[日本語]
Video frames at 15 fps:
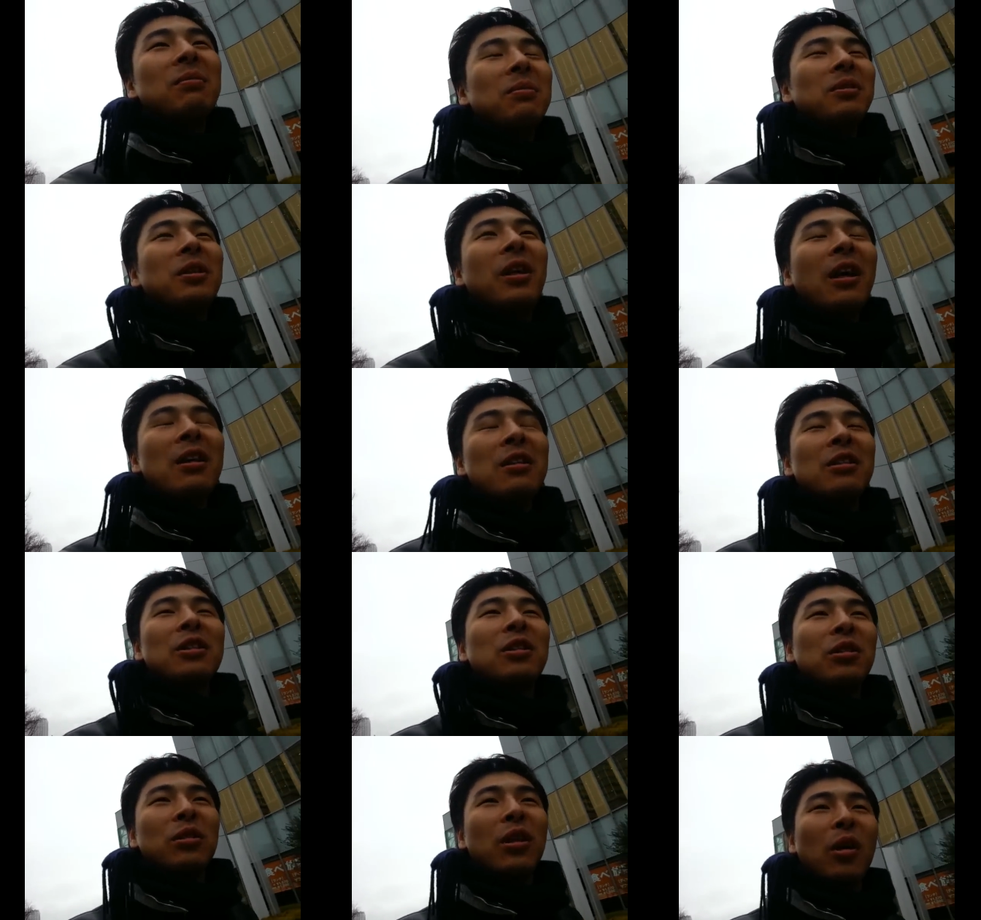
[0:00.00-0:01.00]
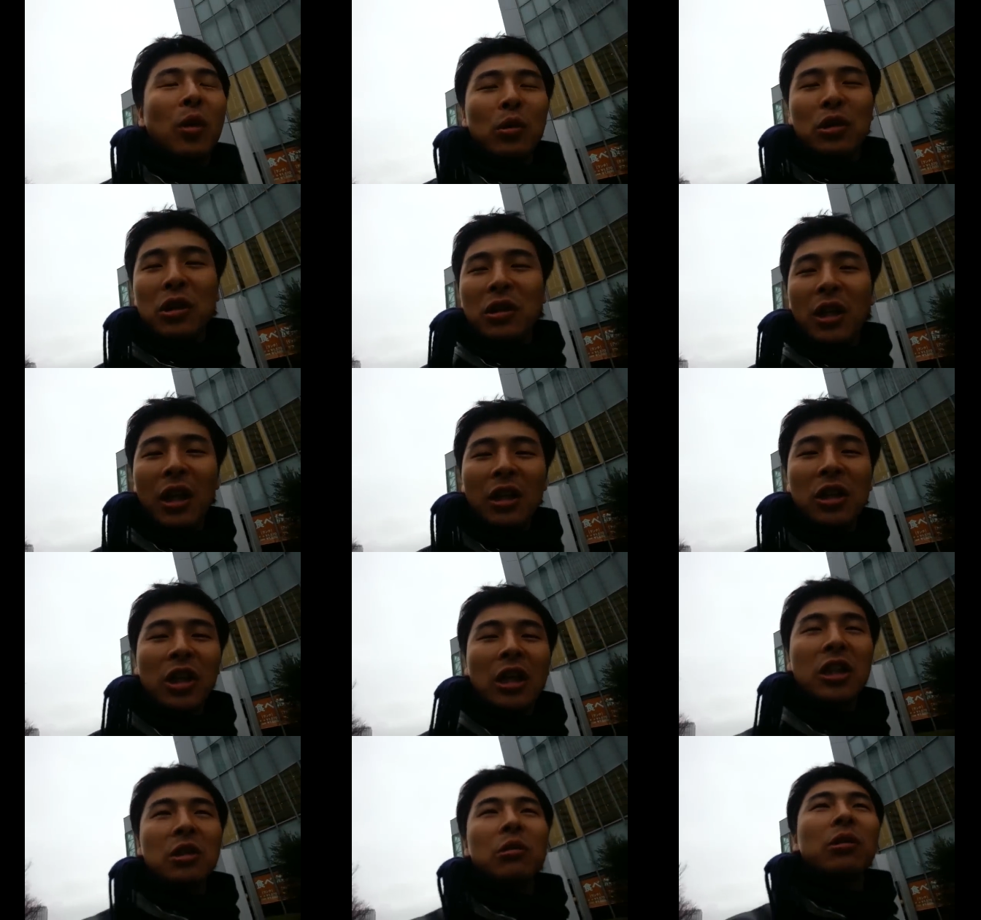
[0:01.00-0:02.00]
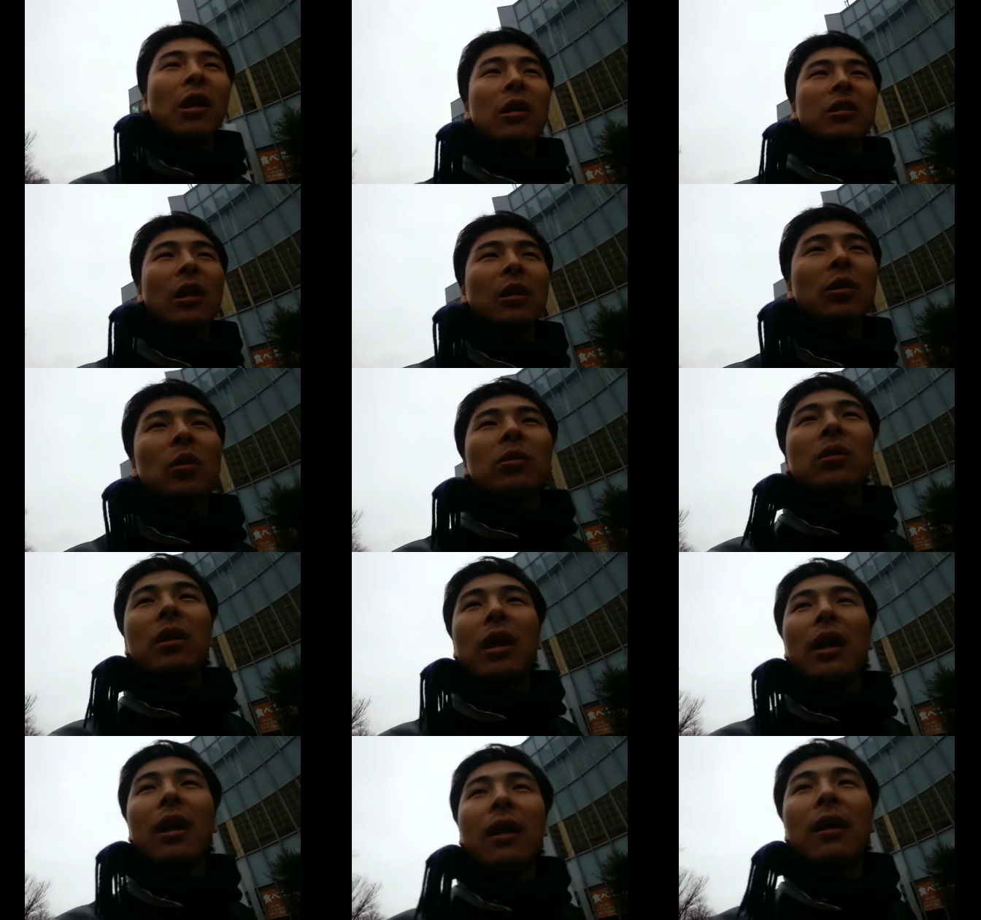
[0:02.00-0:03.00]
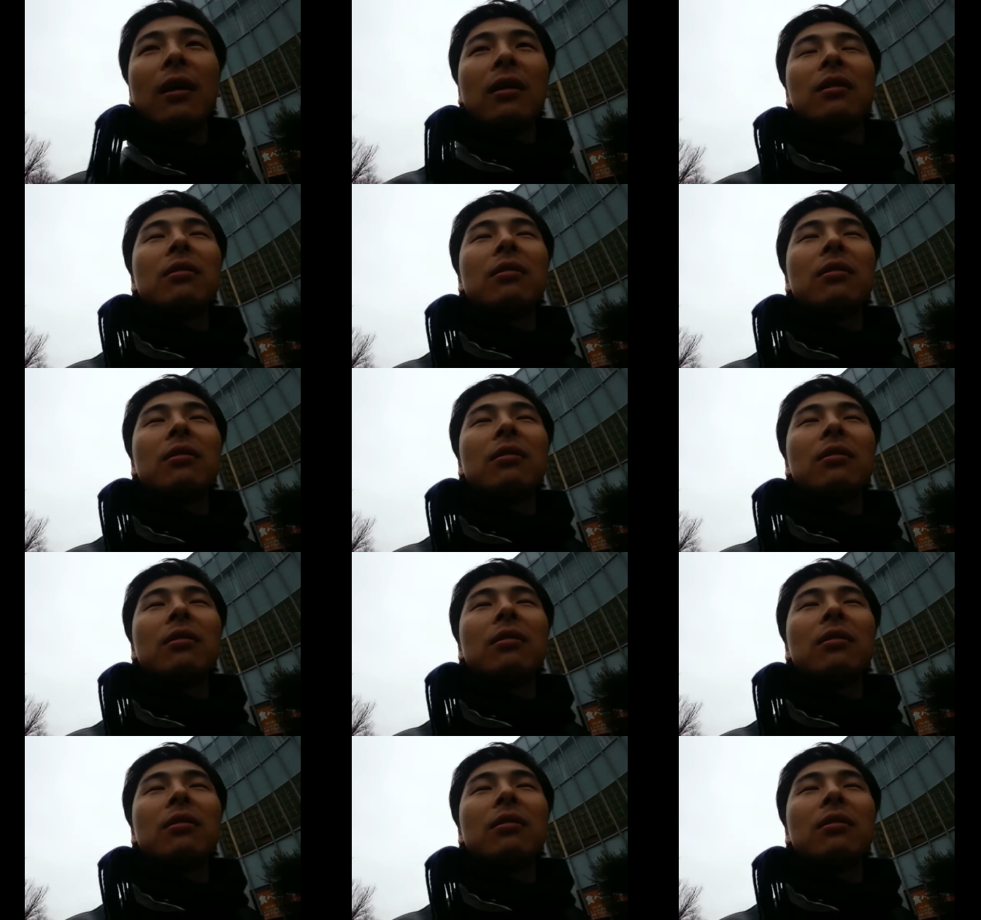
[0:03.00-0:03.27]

見たいんですよだ個人的に写真をたくさん撮って